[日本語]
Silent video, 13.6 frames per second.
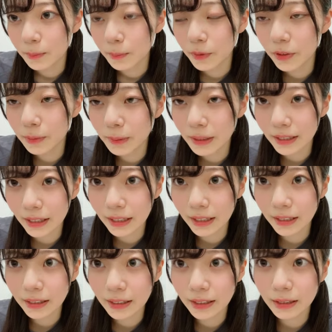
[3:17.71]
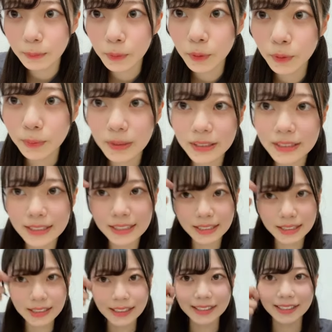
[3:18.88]
僕負けもめっちゃ好
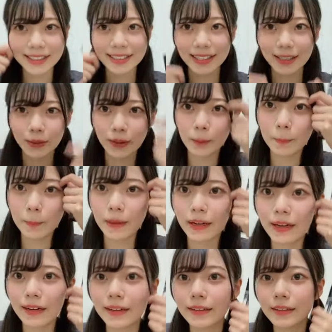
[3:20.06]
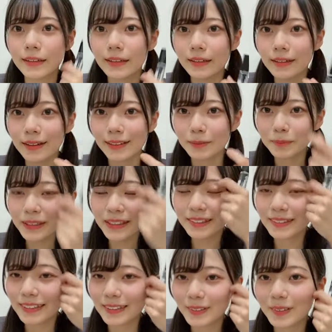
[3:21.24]
きなんですけどやっぱあの
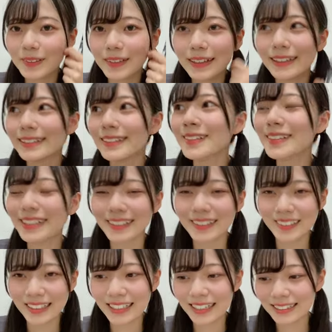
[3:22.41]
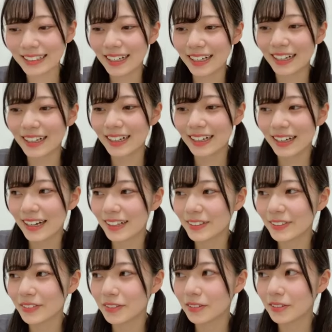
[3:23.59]
ピークねどうなんだろうなんかさあ
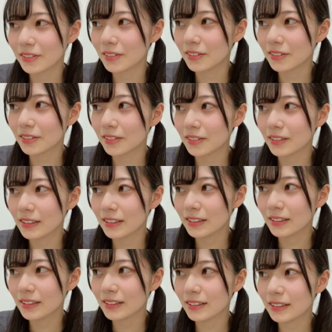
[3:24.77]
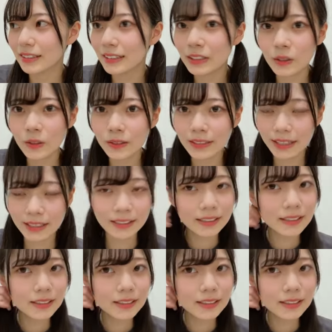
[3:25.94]
のー、1周年